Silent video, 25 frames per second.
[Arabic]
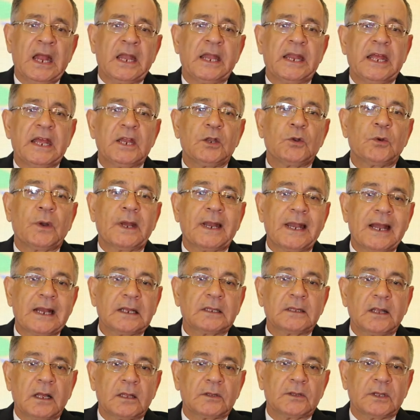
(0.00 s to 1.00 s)
لانه علاج
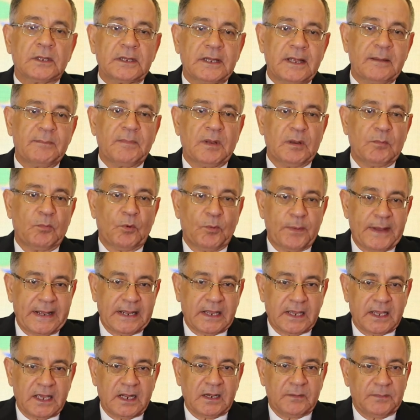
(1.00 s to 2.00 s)
ضغط الدم
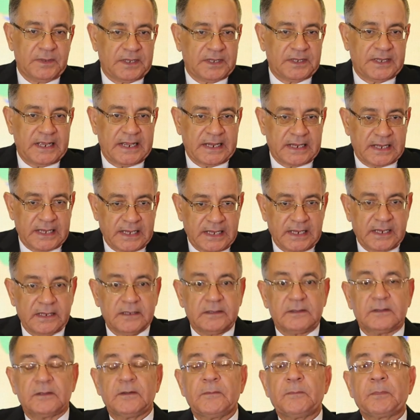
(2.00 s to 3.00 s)
المبكر
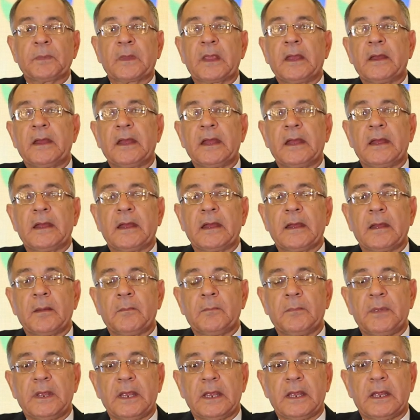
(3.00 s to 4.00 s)
بالتاكيد آه،
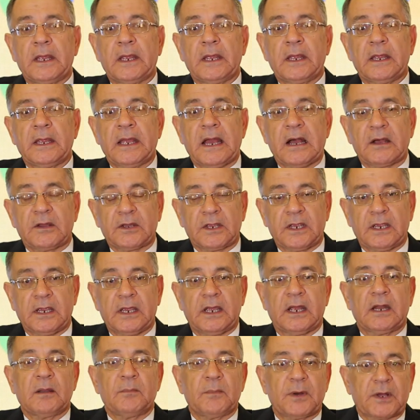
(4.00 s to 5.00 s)

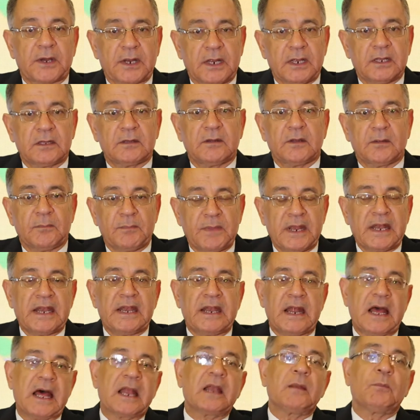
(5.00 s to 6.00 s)
بيقي المريض
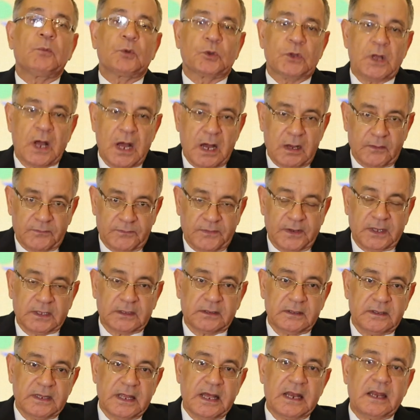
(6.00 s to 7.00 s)
من المضاعفات
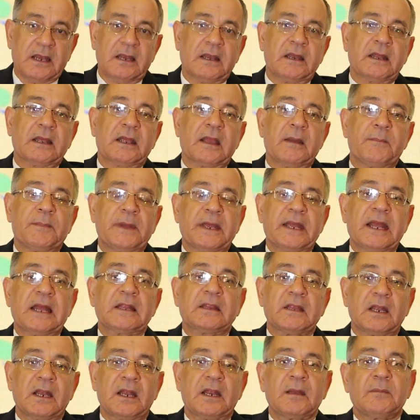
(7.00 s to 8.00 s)
ده
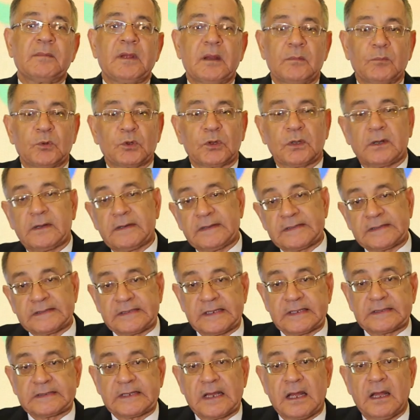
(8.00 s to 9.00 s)
الجمعيات العلميه
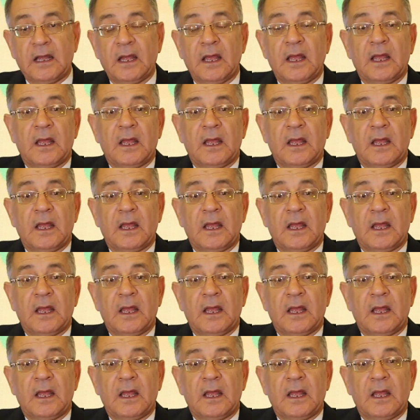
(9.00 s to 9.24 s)
المتخصصه